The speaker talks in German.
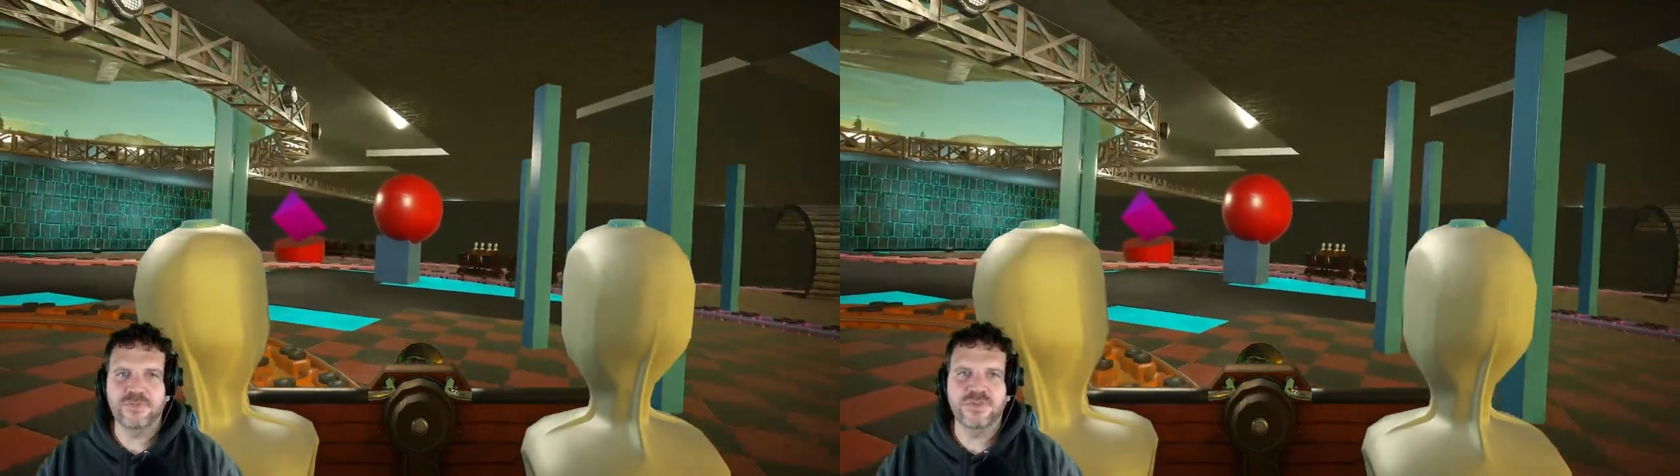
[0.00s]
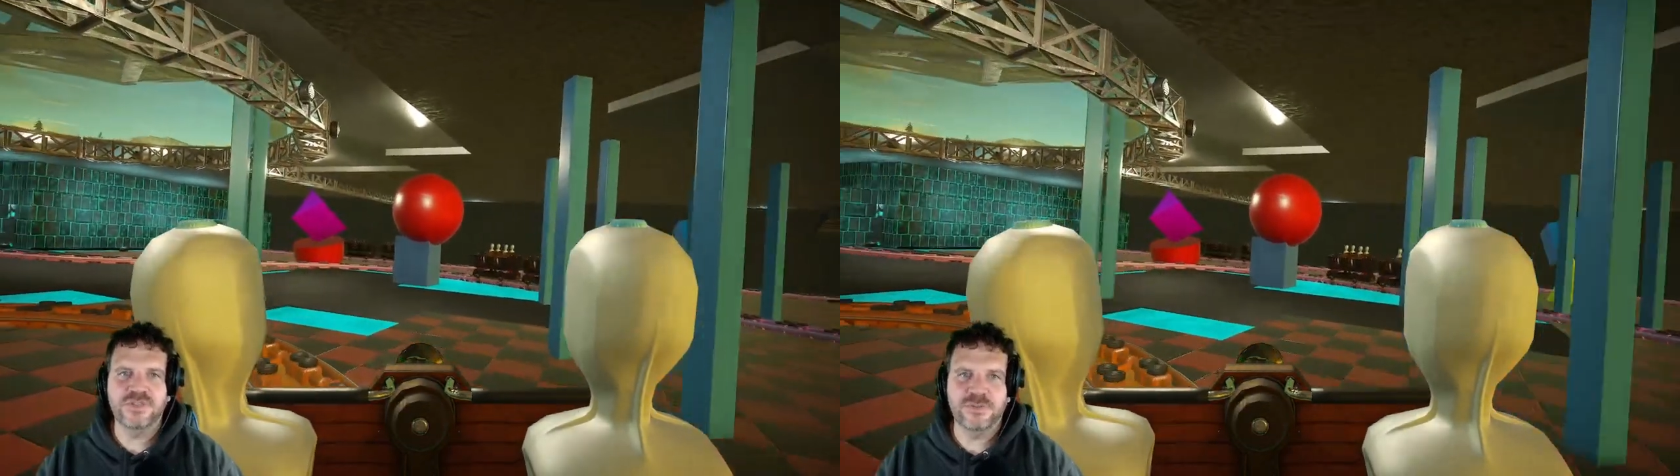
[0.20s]

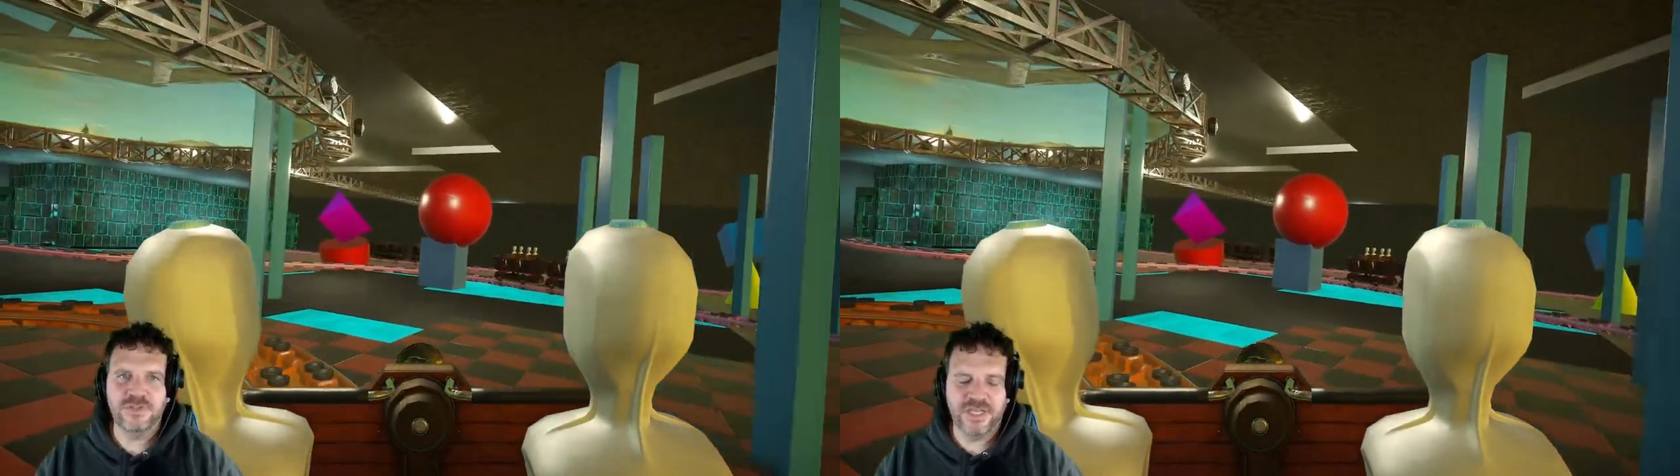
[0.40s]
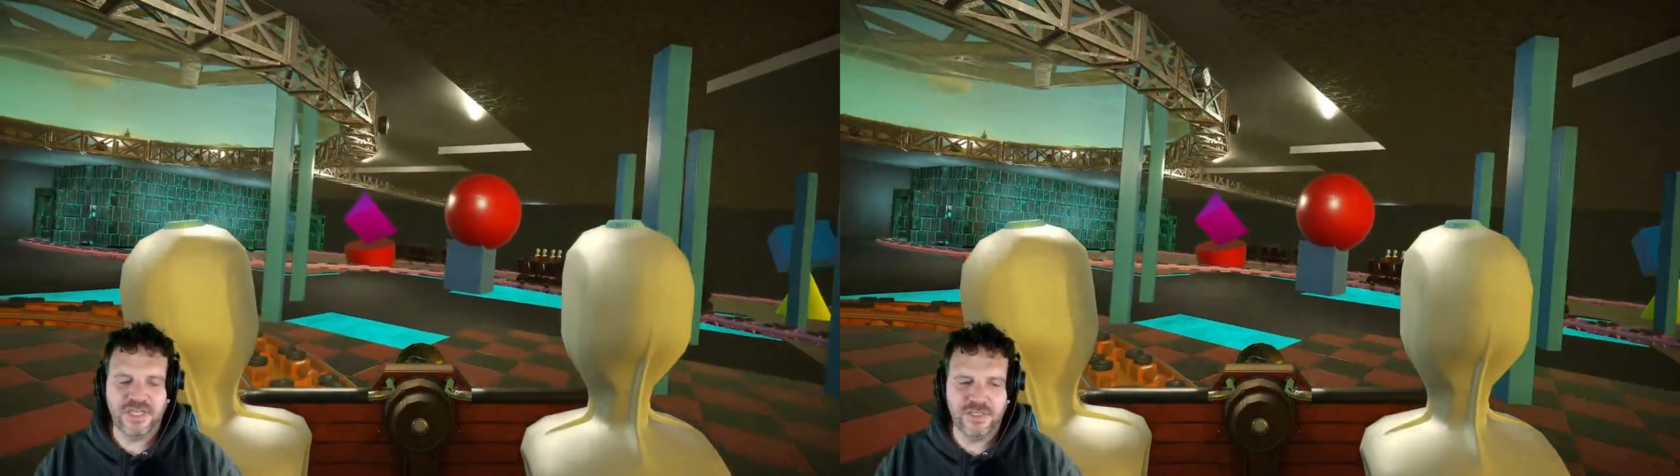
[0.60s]
Musik
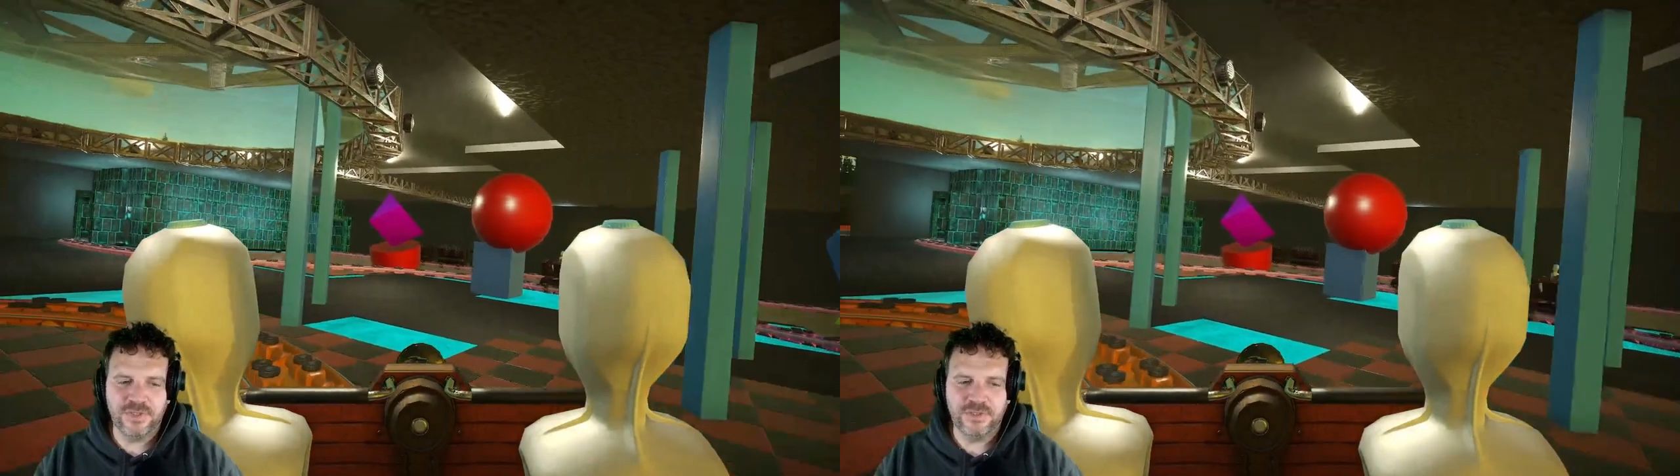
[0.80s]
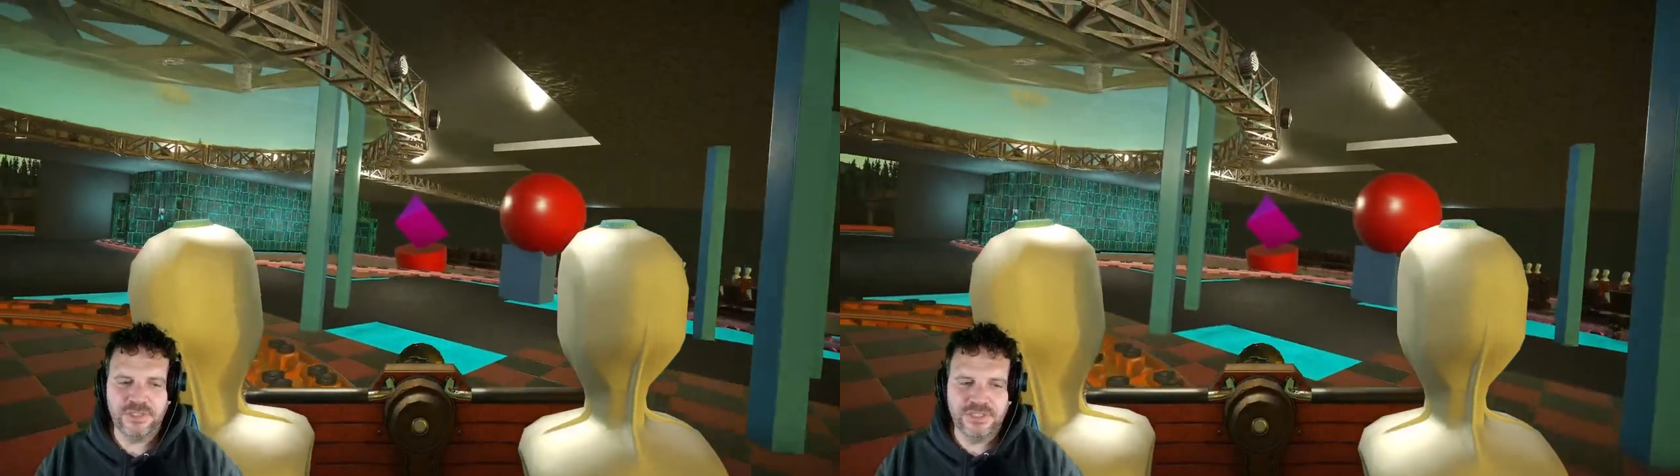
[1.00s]
mit
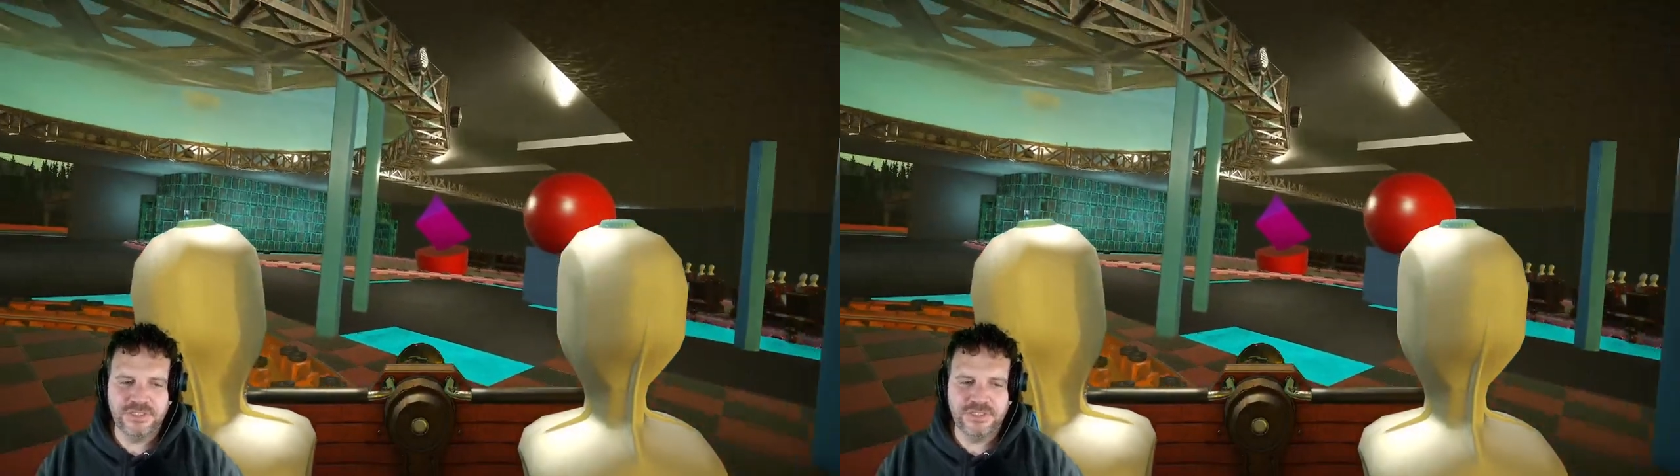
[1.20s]
eingebaut, ne?